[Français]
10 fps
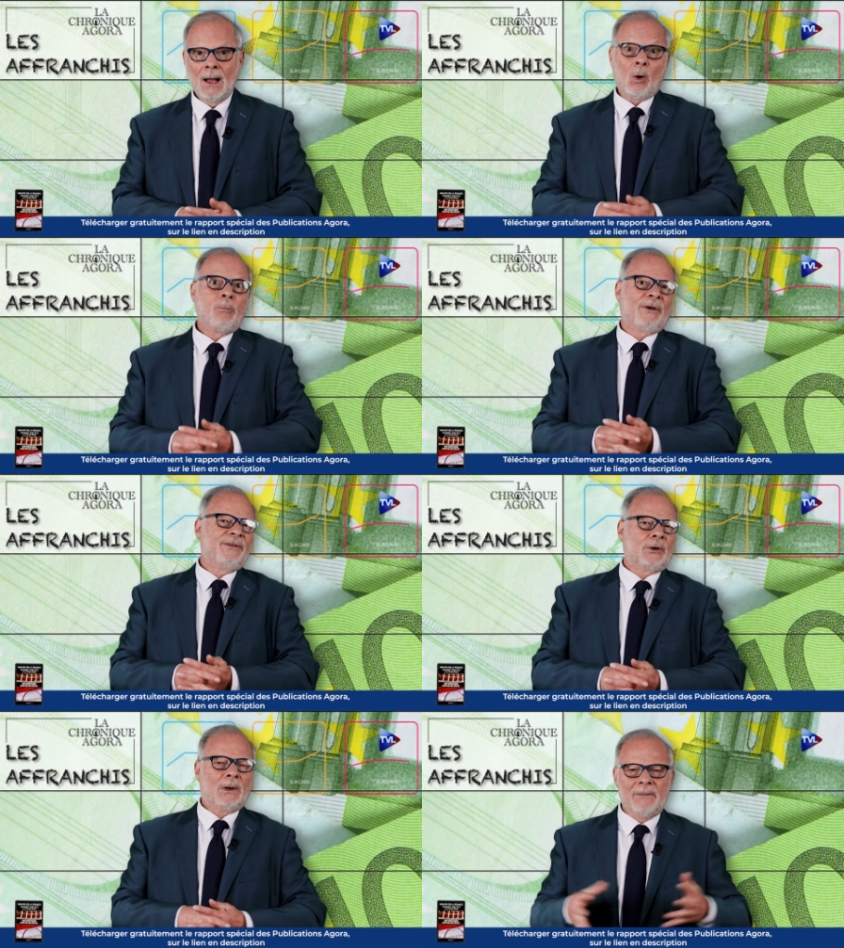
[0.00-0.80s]
Alors on pourrait
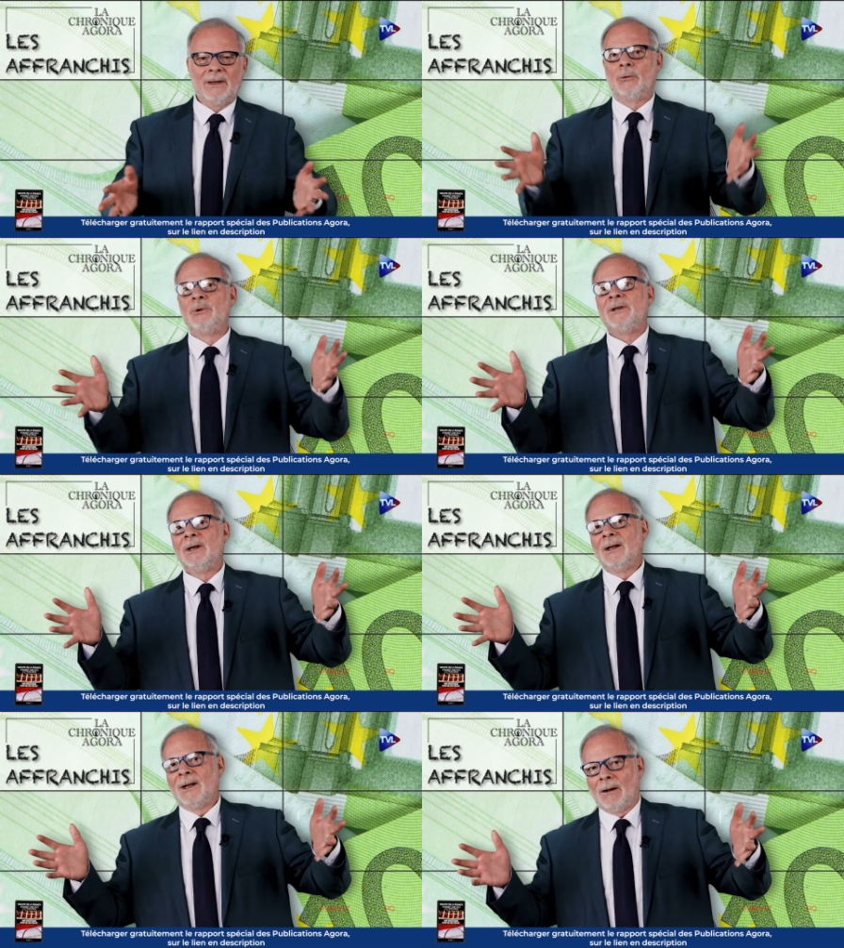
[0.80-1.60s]
dire quand même, mais
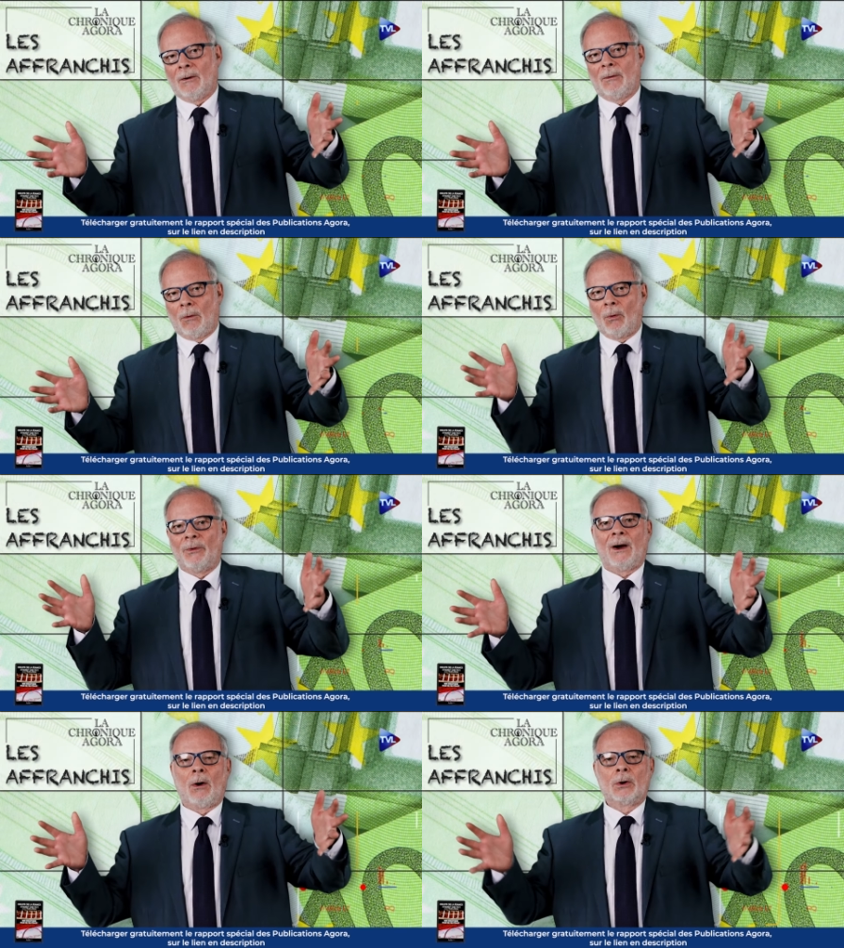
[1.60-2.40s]
oui,
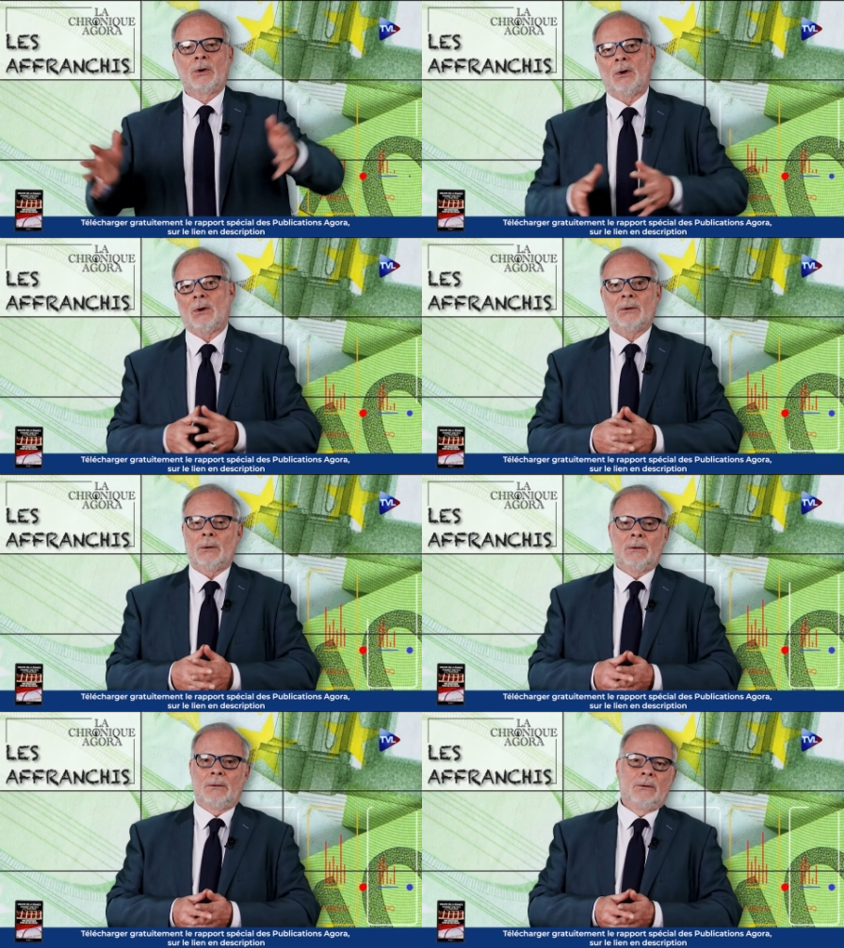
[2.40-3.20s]
on a encore
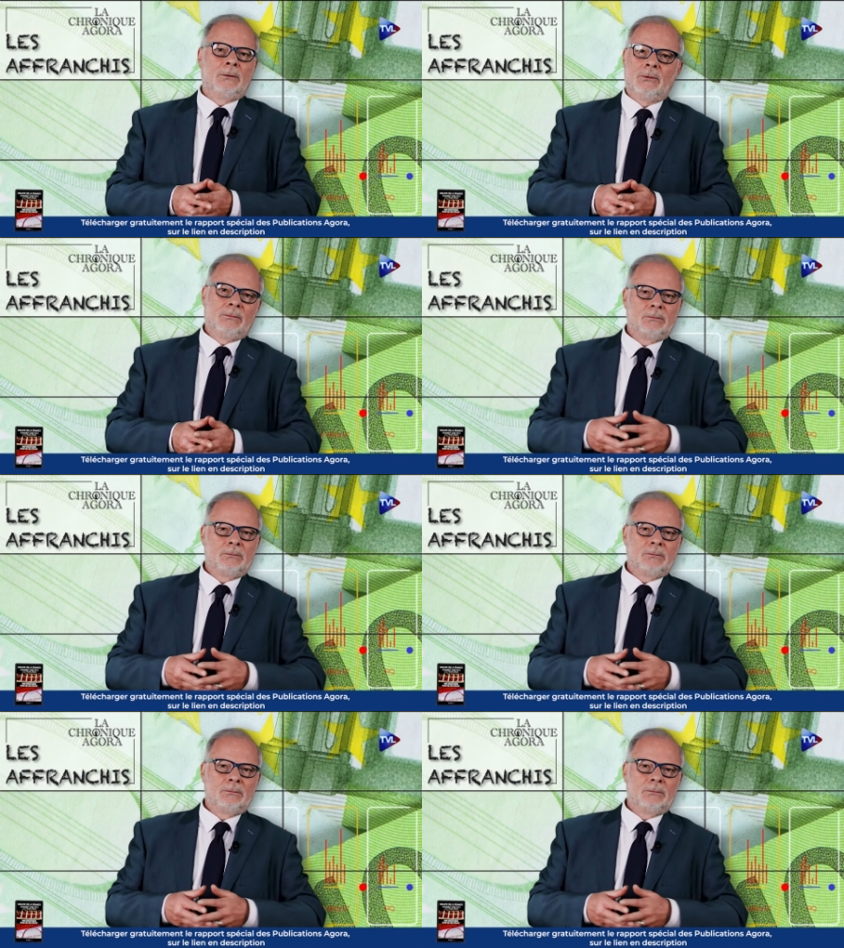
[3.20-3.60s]
euh,